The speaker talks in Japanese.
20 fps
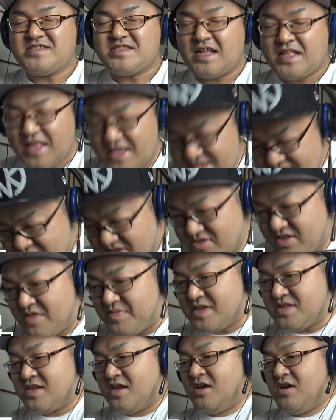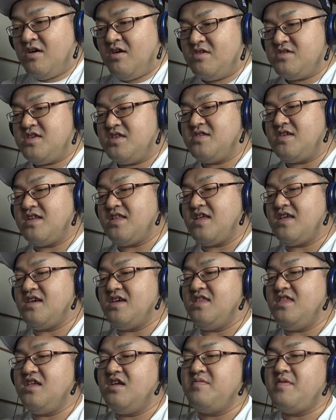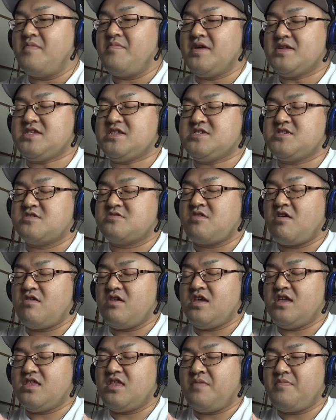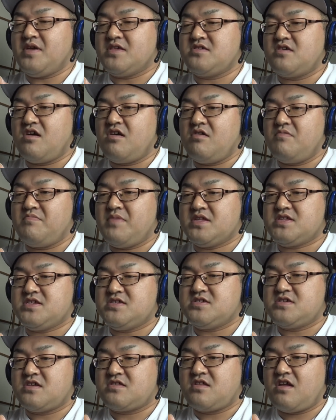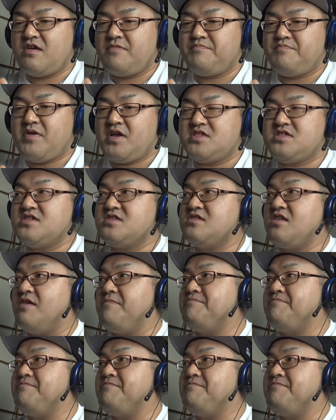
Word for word: たてちんでございます。本日はね、筋肉マンマッスルショット行ってみましょう。マッスルショットパチッと。